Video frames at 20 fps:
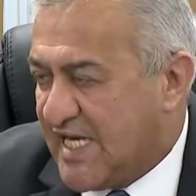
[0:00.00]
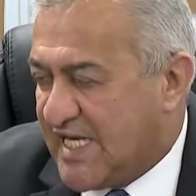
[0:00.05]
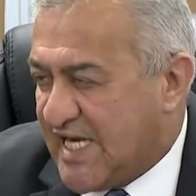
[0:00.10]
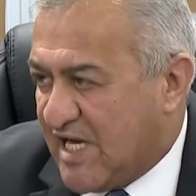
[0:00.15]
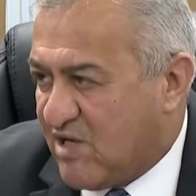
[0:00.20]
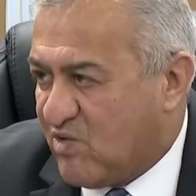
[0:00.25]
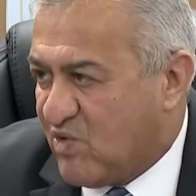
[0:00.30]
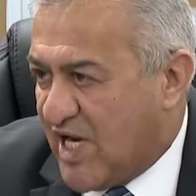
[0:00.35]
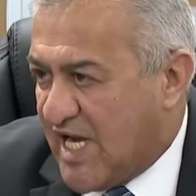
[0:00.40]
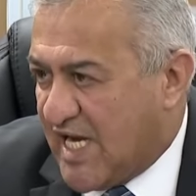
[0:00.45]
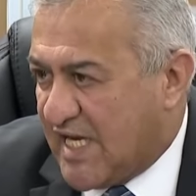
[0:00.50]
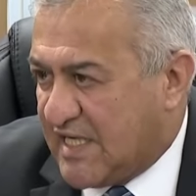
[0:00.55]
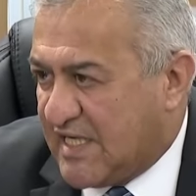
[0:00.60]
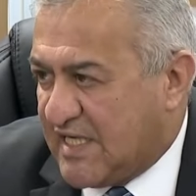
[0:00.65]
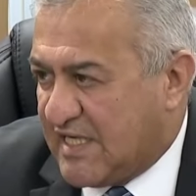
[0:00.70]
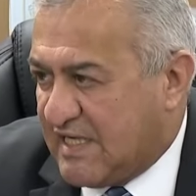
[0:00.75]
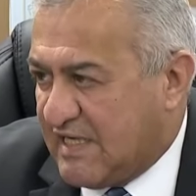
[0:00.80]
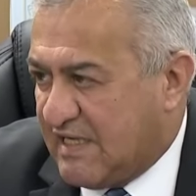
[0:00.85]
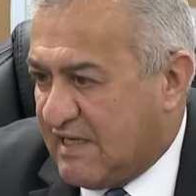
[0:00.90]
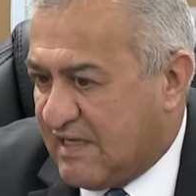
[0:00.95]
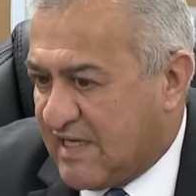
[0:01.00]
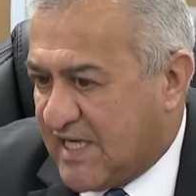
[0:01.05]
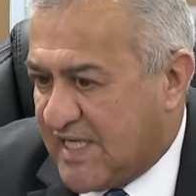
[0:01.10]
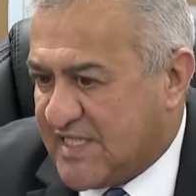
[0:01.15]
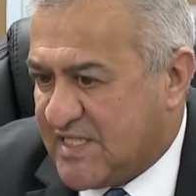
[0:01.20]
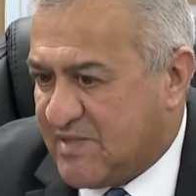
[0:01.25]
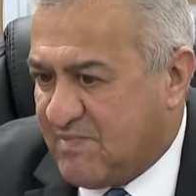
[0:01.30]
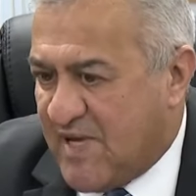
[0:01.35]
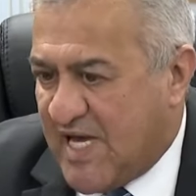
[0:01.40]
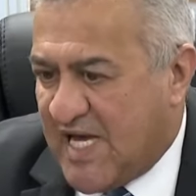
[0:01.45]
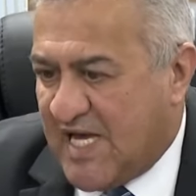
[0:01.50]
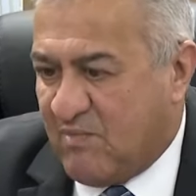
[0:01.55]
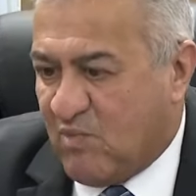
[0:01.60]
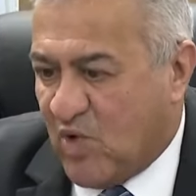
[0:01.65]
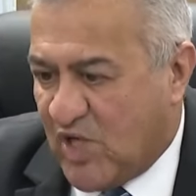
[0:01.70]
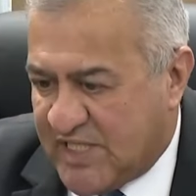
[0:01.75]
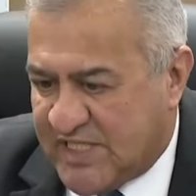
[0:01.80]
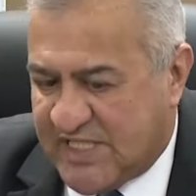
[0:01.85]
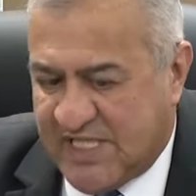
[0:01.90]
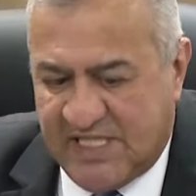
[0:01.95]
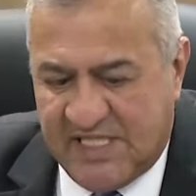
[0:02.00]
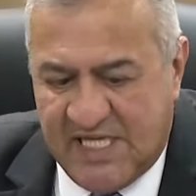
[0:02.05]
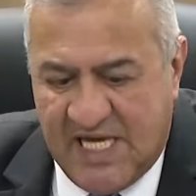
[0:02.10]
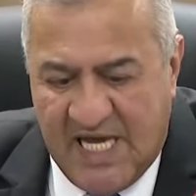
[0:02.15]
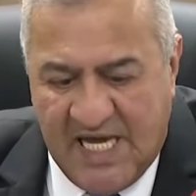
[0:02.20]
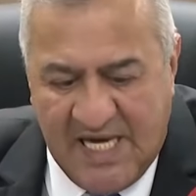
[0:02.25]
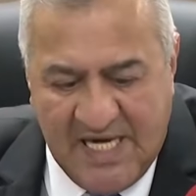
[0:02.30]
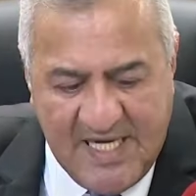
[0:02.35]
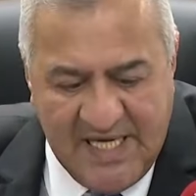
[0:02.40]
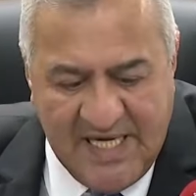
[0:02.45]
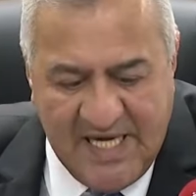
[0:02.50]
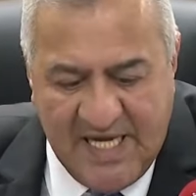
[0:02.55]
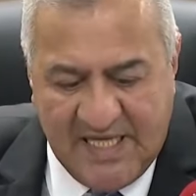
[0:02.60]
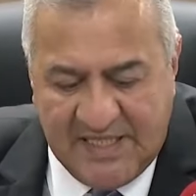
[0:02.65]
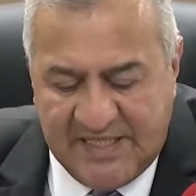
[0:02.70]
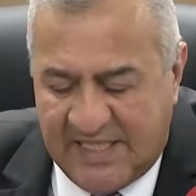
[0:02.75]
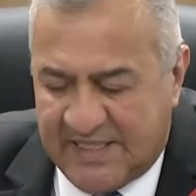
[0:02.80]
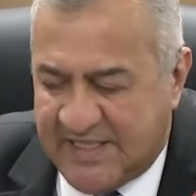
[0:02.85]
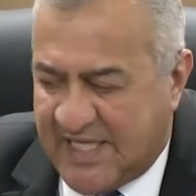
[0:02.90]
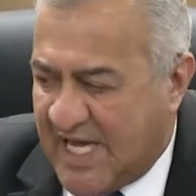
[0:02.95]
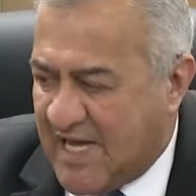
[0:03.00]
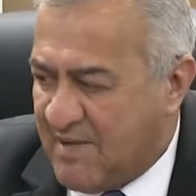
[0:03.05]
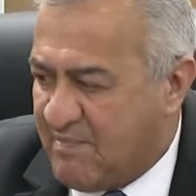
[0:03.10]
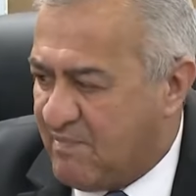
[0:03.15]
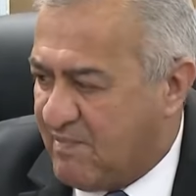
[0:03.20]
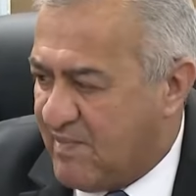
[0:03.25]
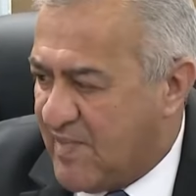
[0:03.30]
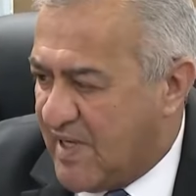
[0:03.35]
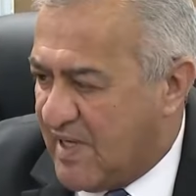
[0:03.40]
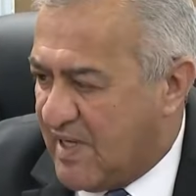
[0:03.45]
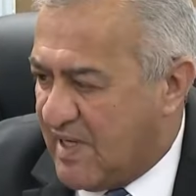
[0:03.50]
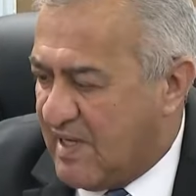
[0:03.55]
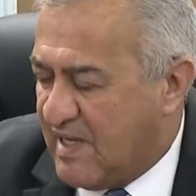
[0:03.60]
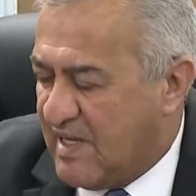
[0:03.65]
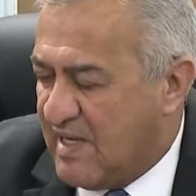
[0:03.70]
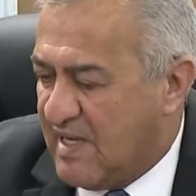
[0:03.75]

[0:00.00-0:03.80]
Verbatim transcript: كان هناك رأس ما مؤسسة أهلية تدعم آه،